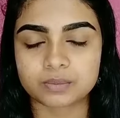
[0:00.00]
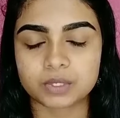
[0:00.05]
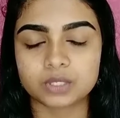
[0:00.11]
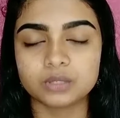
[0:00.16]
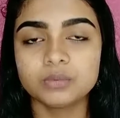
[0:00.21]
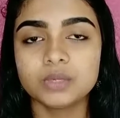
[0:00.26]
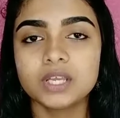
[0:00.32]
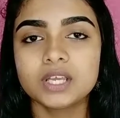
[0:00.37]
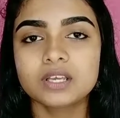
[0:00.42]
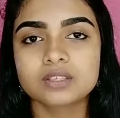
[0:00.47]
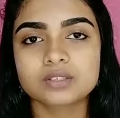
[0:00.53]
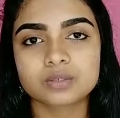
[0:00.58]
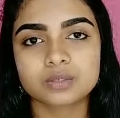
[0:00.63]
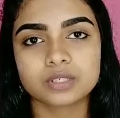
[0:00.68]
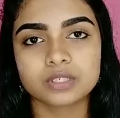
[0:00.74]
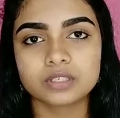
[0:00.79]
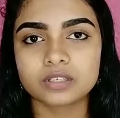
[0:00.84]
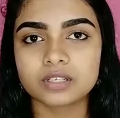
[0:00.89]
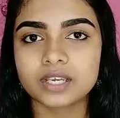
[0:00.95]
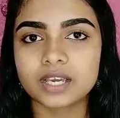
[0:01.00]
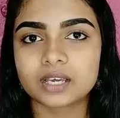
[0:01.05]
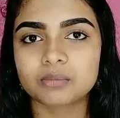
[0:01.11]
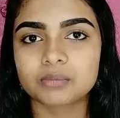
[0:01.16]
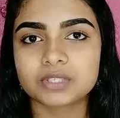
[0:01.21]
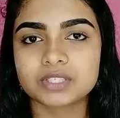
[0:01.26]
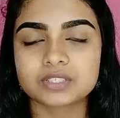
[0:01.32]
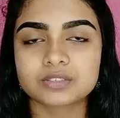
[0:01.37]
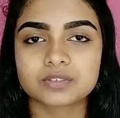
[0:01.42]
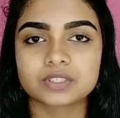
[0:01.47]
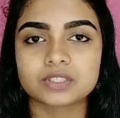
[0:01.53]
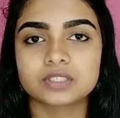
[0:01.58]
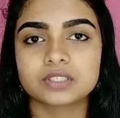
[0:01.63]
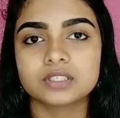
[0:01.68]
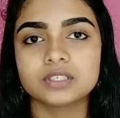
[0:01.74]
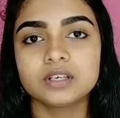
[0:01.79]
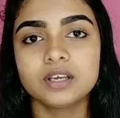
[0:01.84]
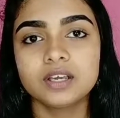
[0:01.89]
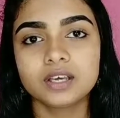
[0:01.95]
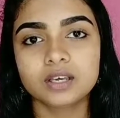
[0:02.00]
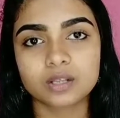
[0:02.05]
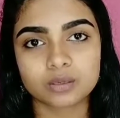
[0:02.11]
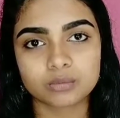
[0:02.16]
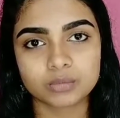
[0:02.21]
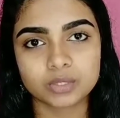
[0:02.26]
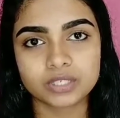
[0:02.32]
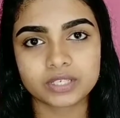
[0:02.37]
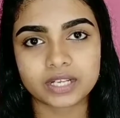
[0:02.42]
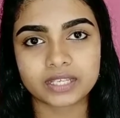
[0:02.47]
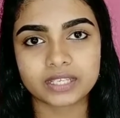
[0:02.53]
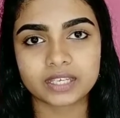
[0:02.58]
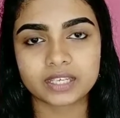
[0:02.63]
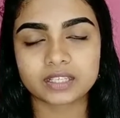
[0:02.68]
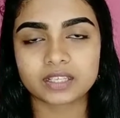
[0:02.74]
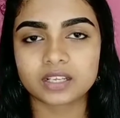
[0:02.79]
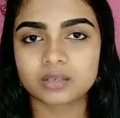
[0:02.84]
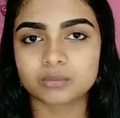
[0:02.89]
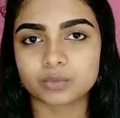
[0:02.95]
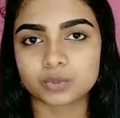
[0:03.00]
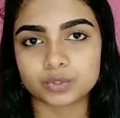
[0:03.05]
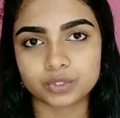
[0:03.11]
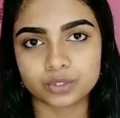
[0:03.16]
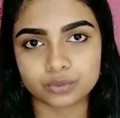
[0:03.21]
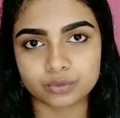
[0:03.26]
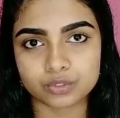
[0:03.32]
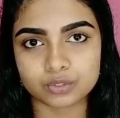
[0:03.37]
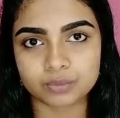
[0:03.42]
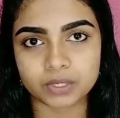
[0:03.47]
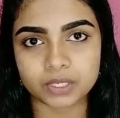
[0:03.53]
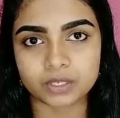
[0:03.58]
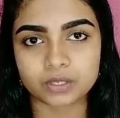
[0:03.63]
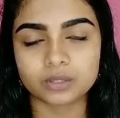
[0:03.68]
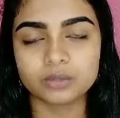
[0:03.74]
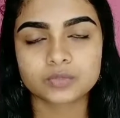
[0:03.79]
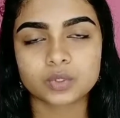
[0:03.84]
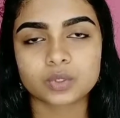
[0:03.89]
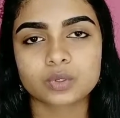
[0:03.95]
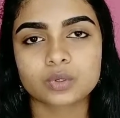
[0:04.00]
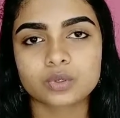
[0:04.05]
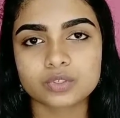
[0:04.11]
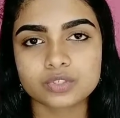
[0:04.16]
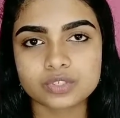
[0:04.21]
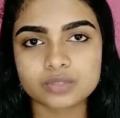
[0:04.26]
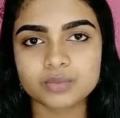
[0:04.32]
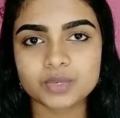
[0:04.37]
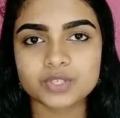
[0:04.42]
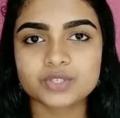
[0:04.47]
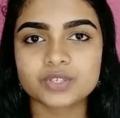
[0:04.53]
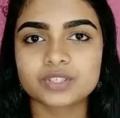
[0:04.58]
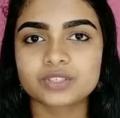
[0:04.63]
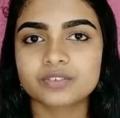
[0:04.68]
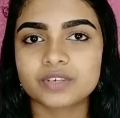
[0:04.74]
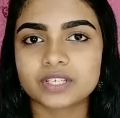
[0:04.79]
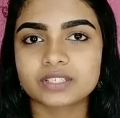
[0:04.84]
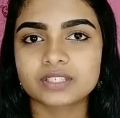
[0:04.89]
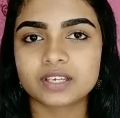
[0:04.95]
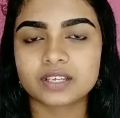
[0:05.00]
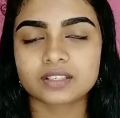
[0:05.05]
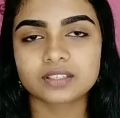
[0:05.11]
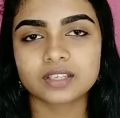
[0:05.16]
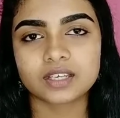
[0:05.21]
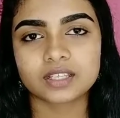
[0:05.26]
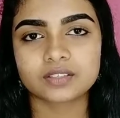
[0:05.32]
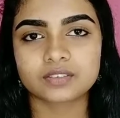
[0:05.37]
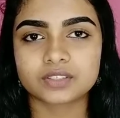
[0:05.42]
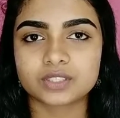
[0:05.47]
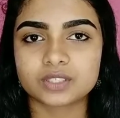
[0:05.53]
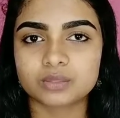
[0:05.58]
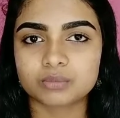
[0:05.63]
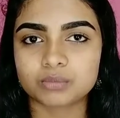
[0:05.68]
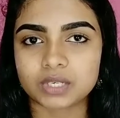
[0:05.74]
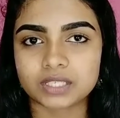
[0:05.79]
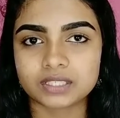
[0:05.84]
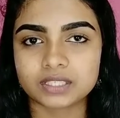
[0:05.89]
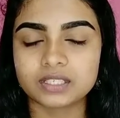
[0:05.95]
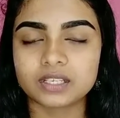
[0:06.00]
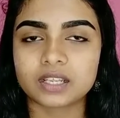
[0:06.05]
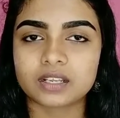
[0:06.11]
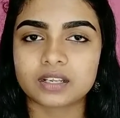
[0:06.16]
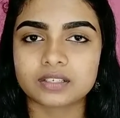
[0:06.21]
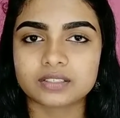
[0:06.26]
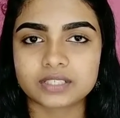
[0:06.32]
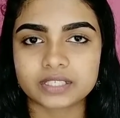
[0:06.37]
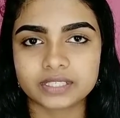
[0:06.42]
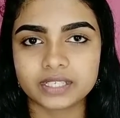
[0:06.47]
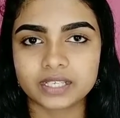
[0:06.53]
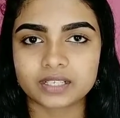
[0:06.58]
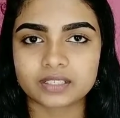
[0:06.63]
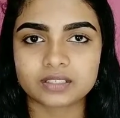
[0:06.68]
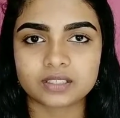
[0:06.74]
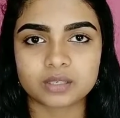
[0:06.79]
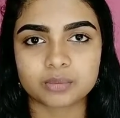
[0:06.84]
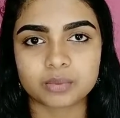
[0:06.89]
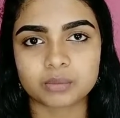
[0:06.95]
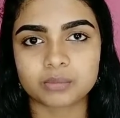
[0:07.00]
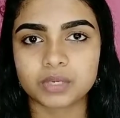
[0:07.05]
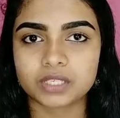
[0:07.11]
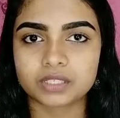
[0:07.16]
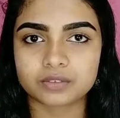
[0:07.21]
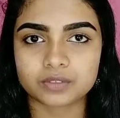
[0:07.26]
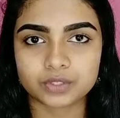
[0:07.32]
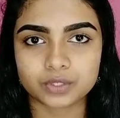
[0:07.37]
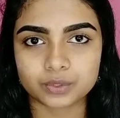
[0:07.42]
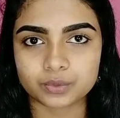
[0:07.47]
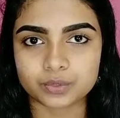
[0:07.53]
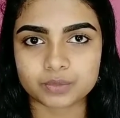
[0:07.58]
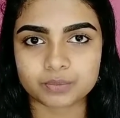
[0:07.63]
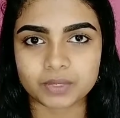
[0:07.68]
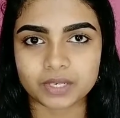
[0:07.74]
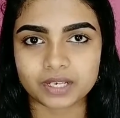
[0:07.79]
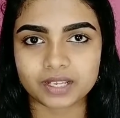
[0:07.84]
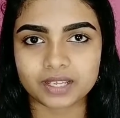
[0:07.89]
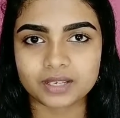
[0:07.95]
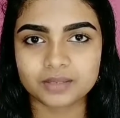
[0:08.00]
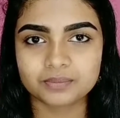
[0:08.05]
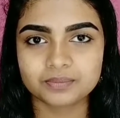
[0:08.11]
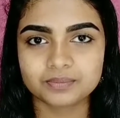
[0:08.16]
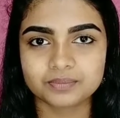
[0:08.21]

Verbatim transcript: பண்ணணும் ஸோ இன்னார் கார்மெண்ட்ஸ் வந்துட்டு ரொம்ப ட்ரையாக தான் நம்ம வந்து யூஸ் பண்ணணும் கொஞ்சமாச்சும் அது வெட்டாக இருந்தால் அதை வந்துட்டு மாற்றி நல்லா ட்ரை ஆனதுக்கப்புறமா அதை வந்து யூஸ் பண்ணலாம்